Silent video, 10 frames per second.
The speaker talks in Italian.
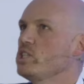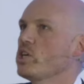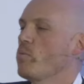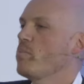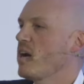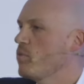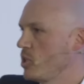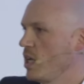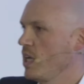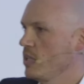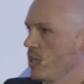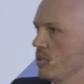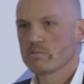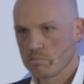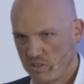che è un bravo trader,
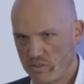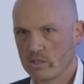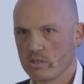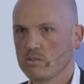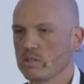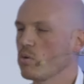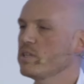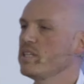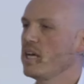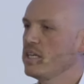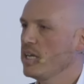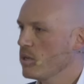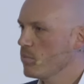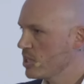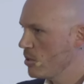perfetto, da quanti anni è
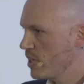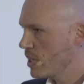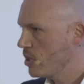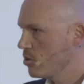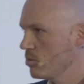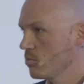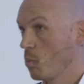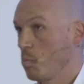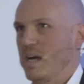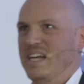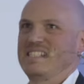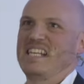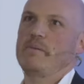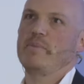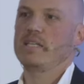che batte il mercato? Beh,
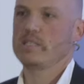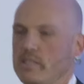sei mesi.